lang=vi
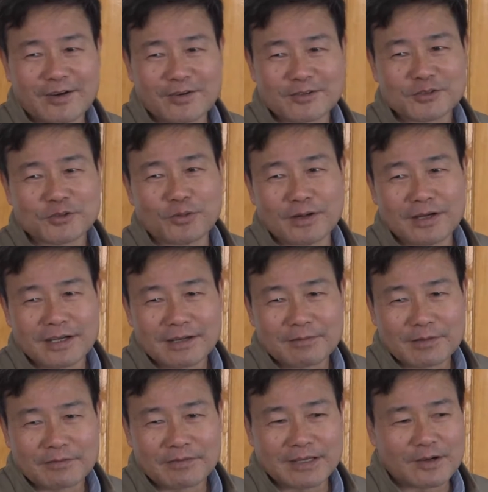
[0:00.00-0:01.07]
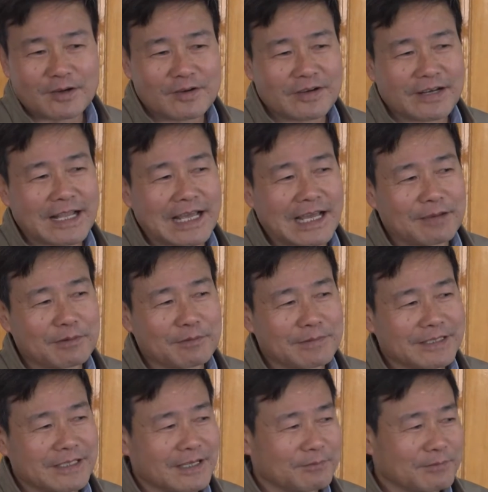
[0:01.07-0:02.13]
Nhân dịp Giáng sinh
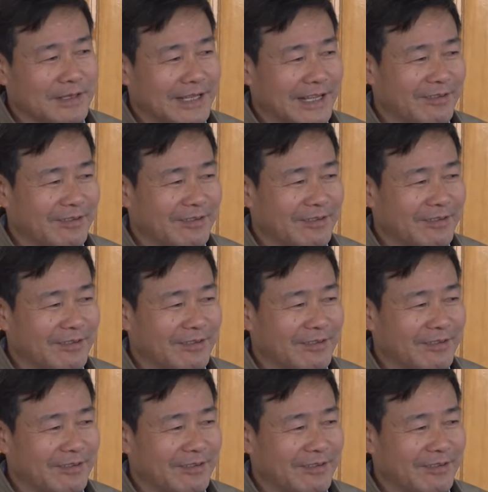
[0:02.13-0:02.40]
2020